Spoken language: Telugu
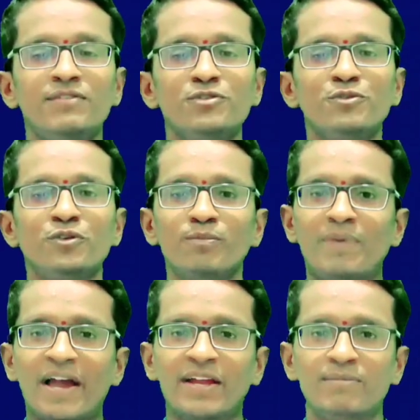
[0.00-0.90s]
శ్రీ విష్ణు
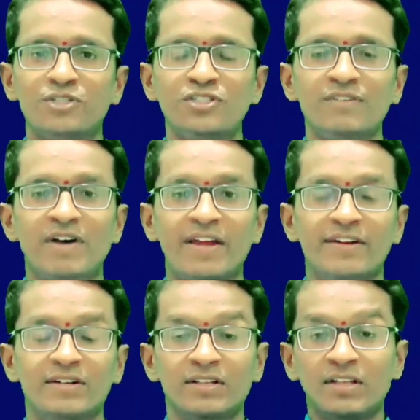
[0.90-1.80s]
రూపాయ నమ శివాయ
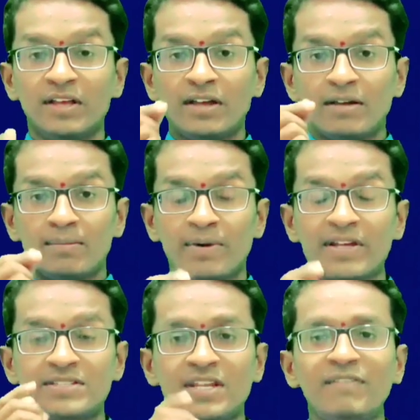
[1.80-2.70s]

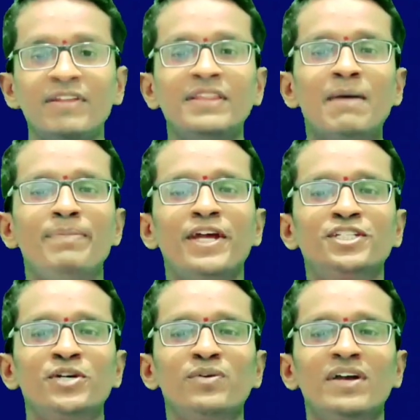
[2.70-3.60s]
మన శ్రీ విద్యా
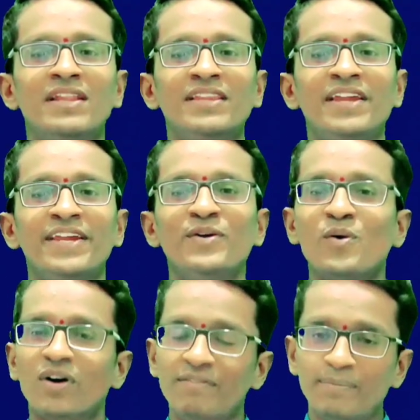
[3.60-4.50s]
అందరికీ
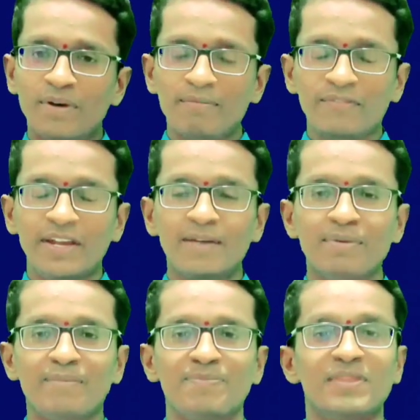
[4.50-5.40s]
ఒక విమ
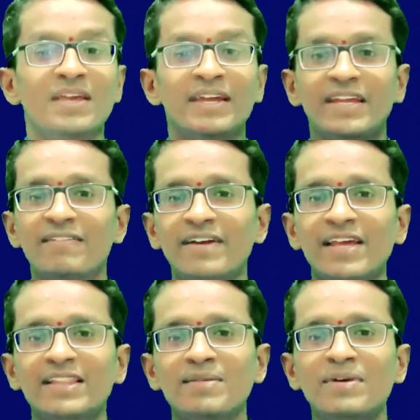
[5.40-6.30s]
విన్నపం
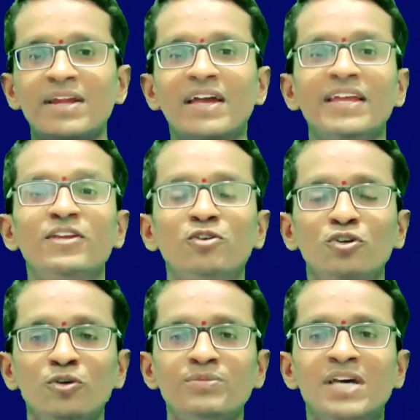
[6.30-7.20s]
ఎవరైతే మన ఈ
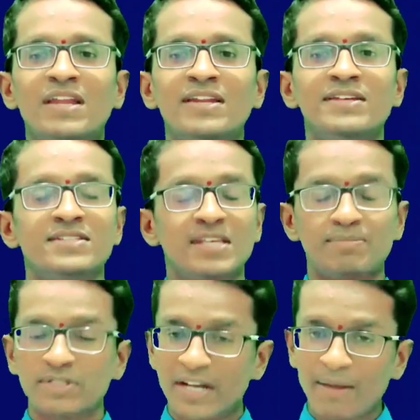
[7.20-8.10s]
యూట్యూబ్ ఛానల్ ని
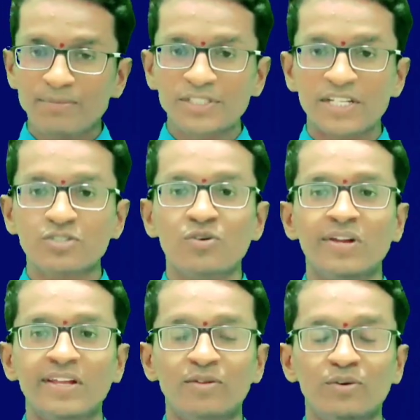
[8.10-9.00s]
సబ్స్క్రైబ్
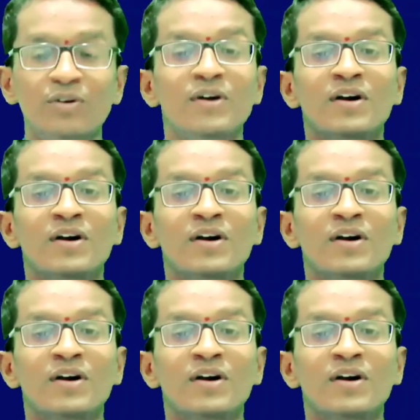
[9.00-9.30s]
చేసుకోలేదో